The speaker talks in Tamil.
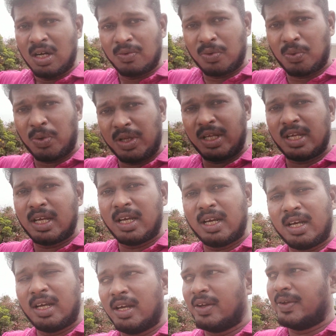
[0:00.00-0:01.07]
அவருடைய
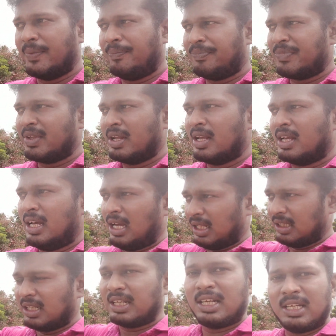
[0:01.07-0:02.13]

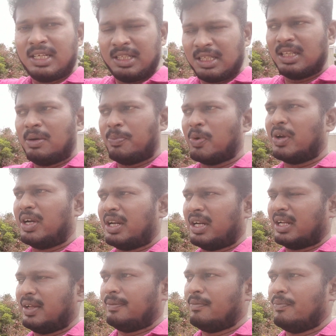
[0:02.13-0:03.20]
அந்த நிக இதுதான்
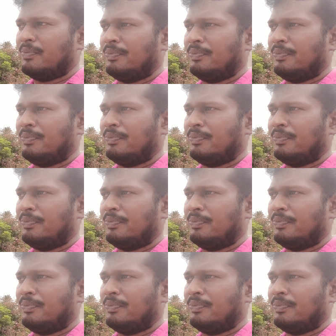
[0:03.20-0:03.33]
போயிட்டுருக்கு